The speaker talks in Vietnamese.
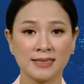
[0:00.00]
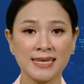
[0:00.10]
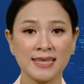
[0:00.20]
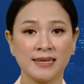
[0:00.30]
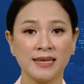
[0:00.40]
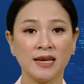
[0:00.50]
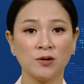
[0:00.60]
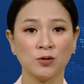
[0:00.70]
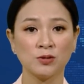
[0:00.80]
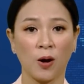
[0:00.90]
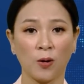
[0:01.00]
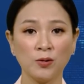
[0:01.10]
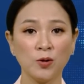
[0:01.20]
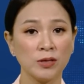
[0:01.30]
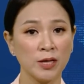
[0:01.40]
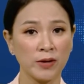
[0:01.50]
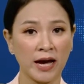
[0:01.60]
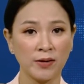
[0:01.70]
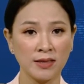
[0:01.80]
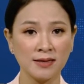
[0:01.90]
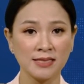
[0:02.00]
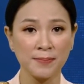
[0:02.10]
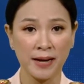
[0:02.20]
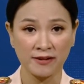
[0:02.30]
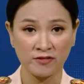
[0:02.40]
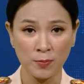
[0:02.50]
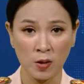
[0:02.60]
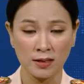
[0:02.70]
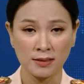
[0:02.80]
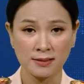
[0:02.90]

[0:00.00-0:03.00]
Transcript: Các thành viên của tổ luôn nêu cao ý thức chấp hành pháp luật,